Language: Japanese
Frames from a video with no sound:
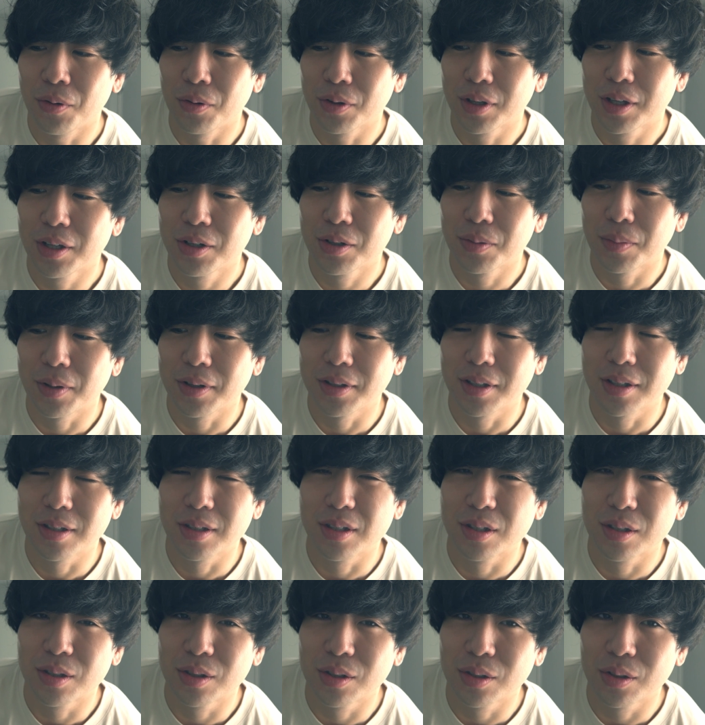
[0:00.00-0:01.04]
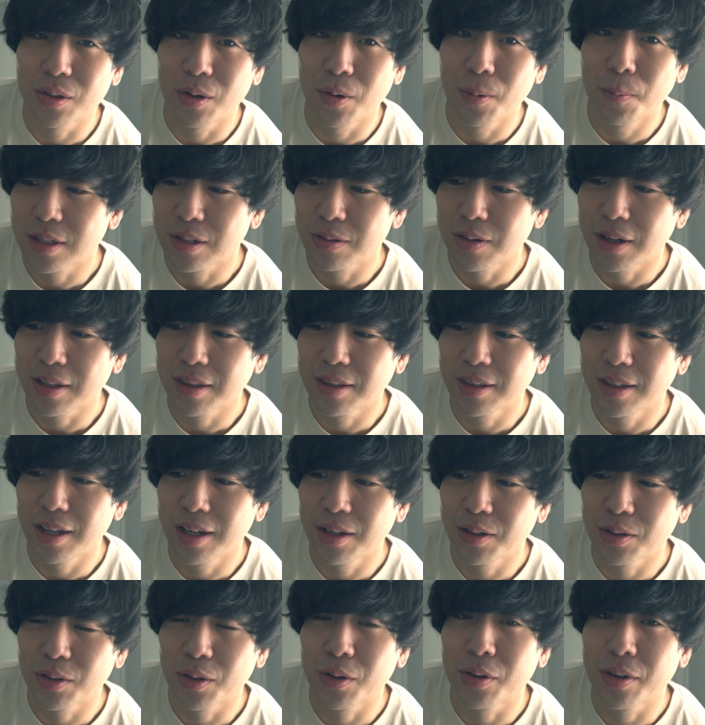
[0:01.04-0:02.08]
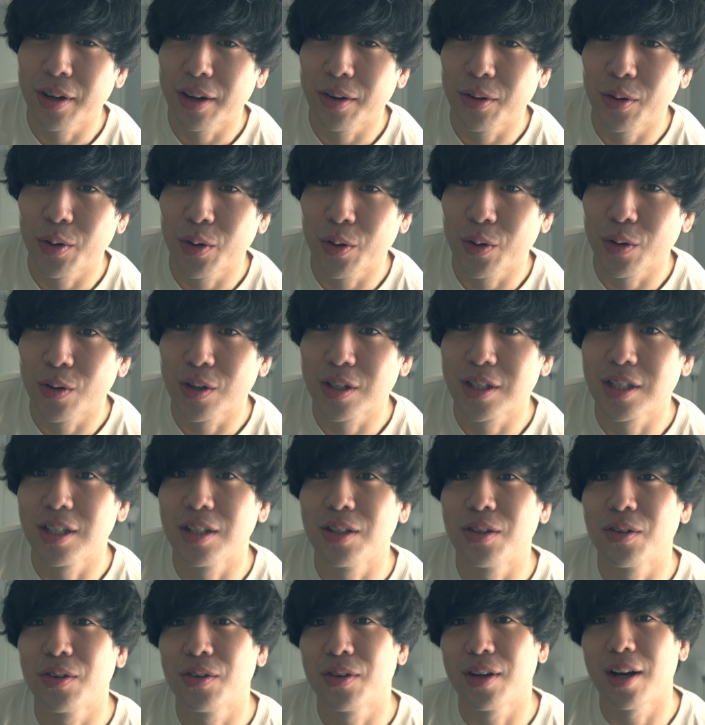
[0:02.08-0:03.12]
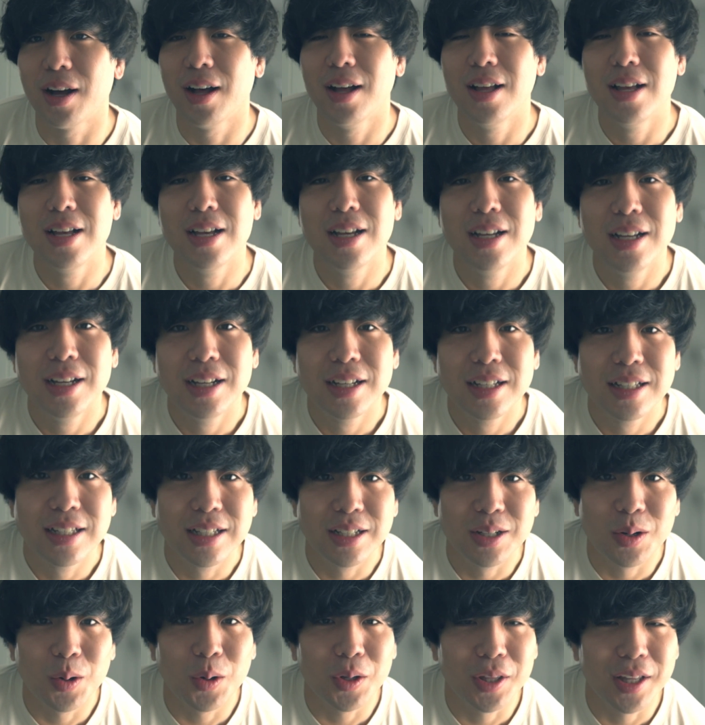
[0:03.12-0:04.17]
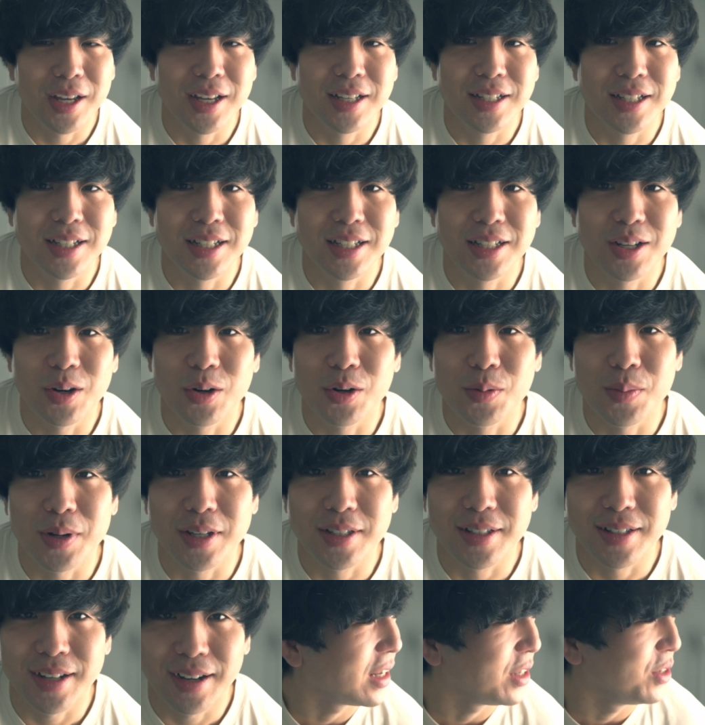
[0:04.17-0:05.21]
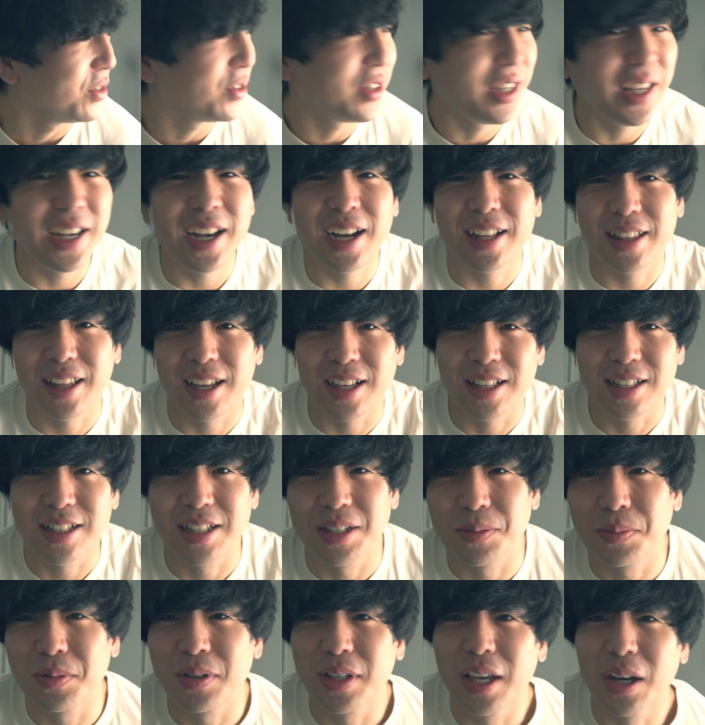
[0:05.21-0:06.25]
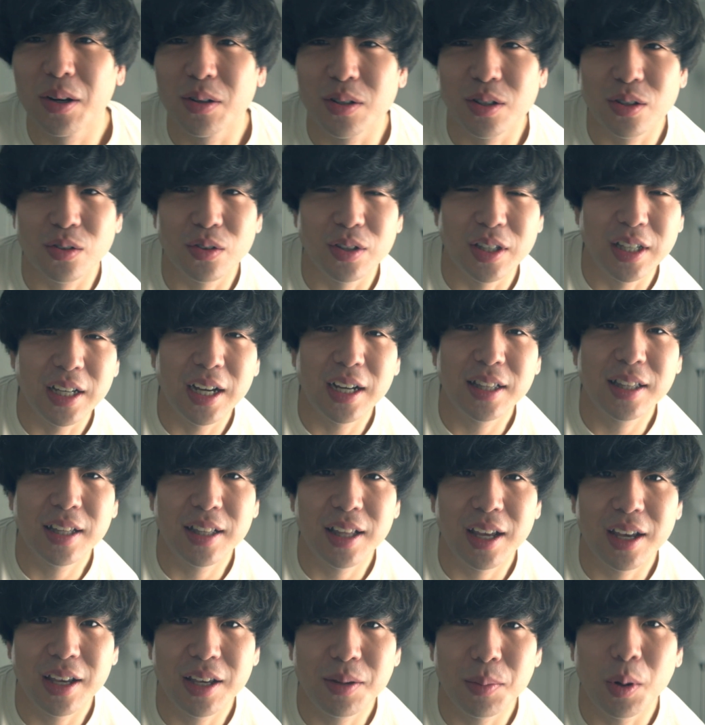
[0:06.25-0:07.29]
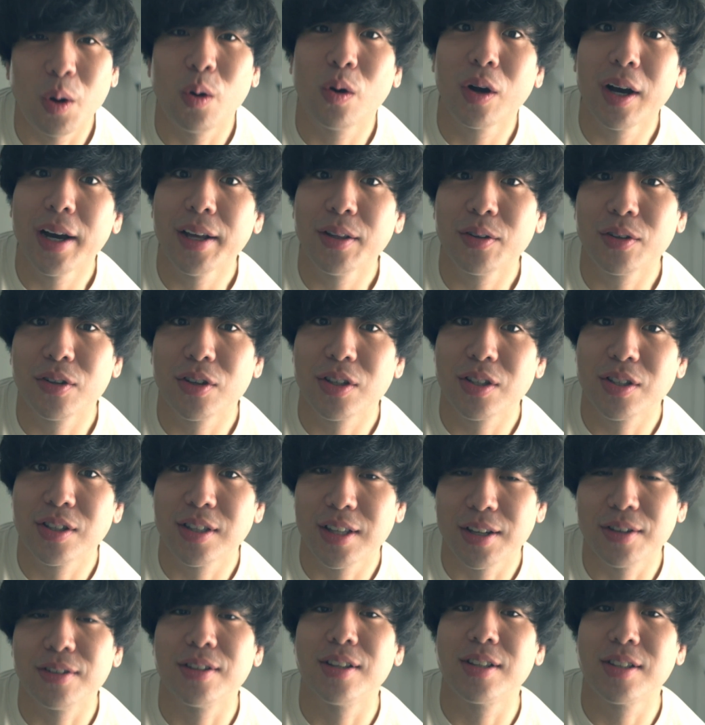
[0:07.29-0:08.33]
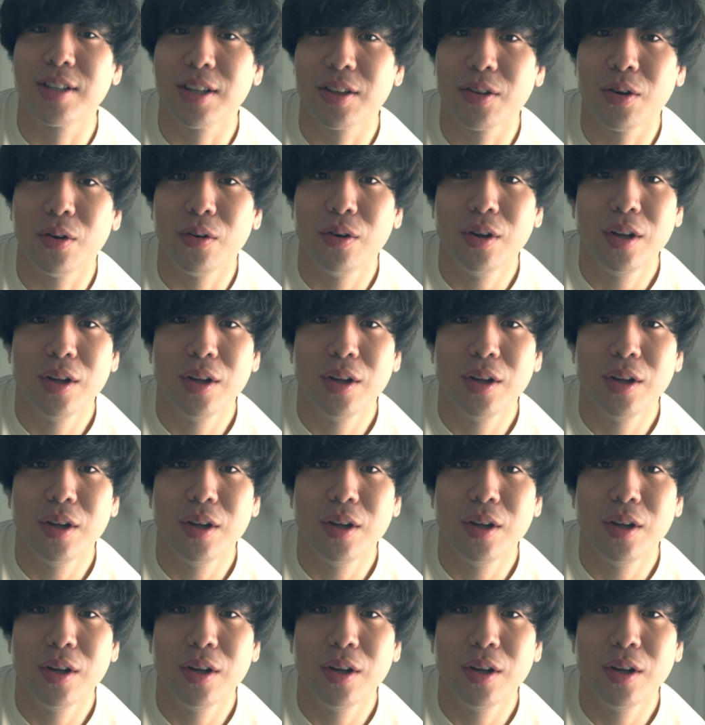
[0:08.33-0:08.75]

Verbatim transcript: うお昼までずっと座っているというかゴロゴロしてるというか思考停止しておりました雪がね自分結構すごい苦手で今北海道に住んでるんですけど